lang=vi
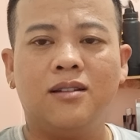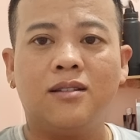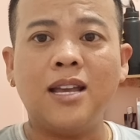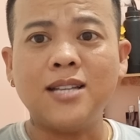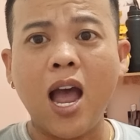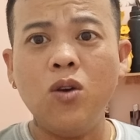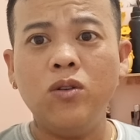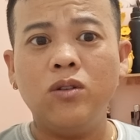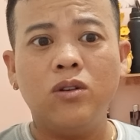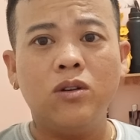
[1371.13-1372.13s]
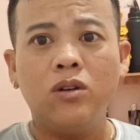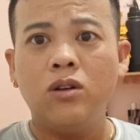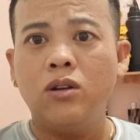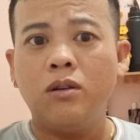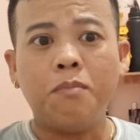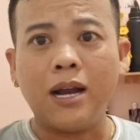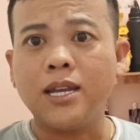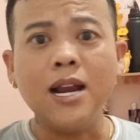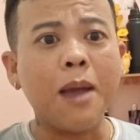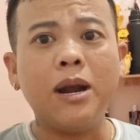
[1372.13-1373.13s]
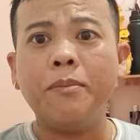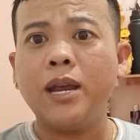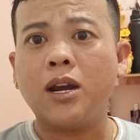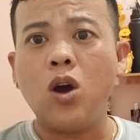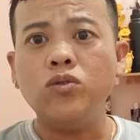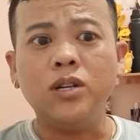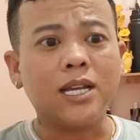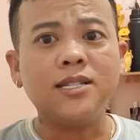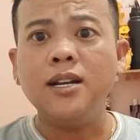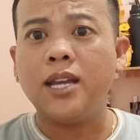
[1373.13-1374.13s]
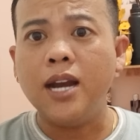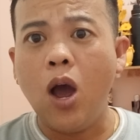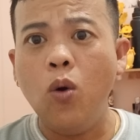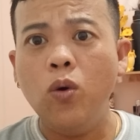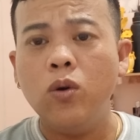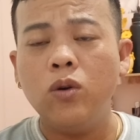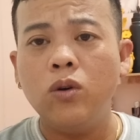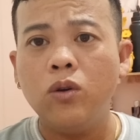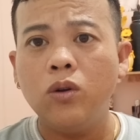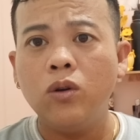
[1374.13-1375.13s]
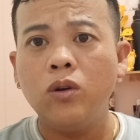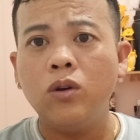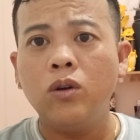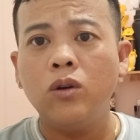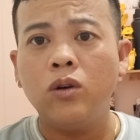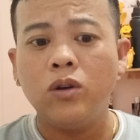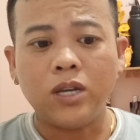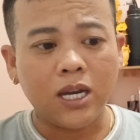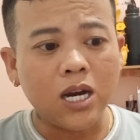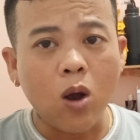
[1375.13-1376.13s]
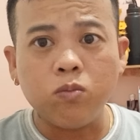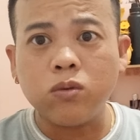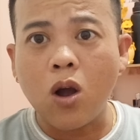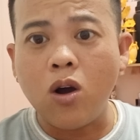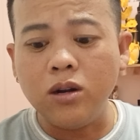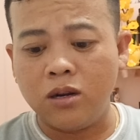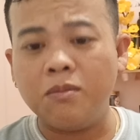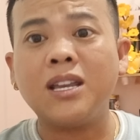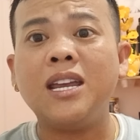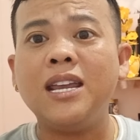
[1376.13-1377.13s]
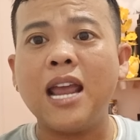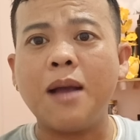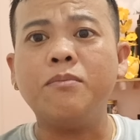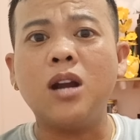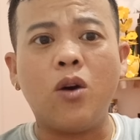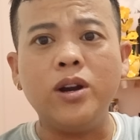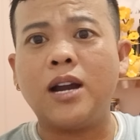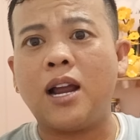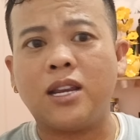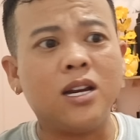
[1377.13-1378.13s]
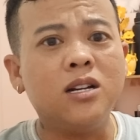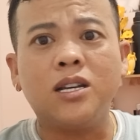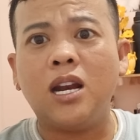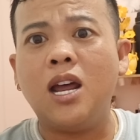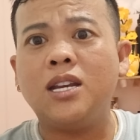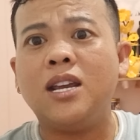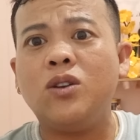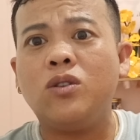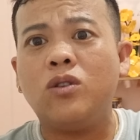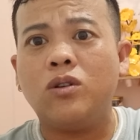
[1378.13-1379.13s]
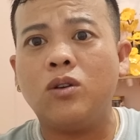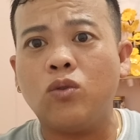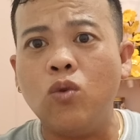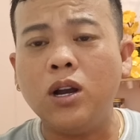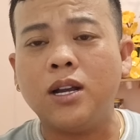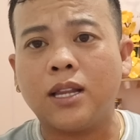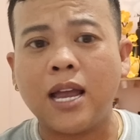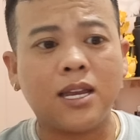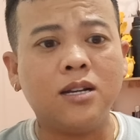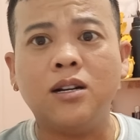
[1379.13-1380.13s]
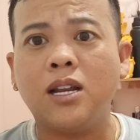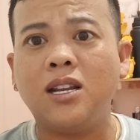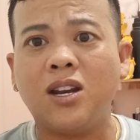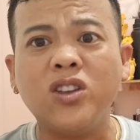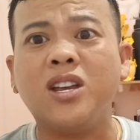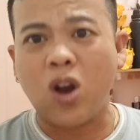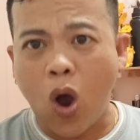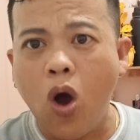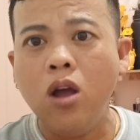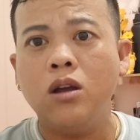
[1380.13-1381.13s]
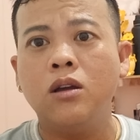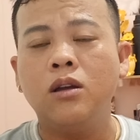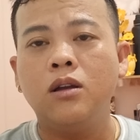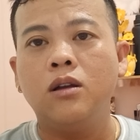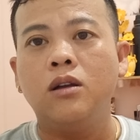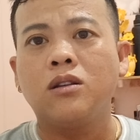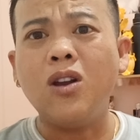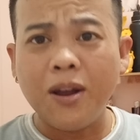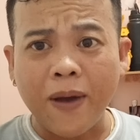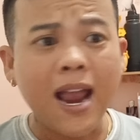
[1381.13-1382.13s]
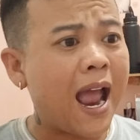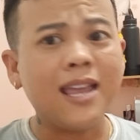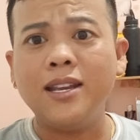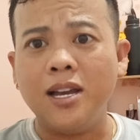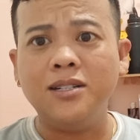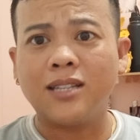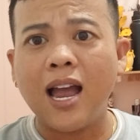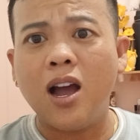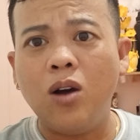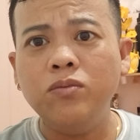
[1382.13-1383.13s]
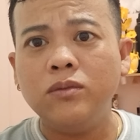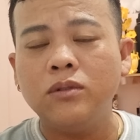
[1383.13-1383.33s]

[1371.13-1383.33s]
tại sao bằng chứng 25.000 đô người ta xin chị đâu chị không có được mà chị dám nói rằng chị đưa chị lên chị quất người ta chị đưa lên thì nói có đó là phải hạ danh dự người ta không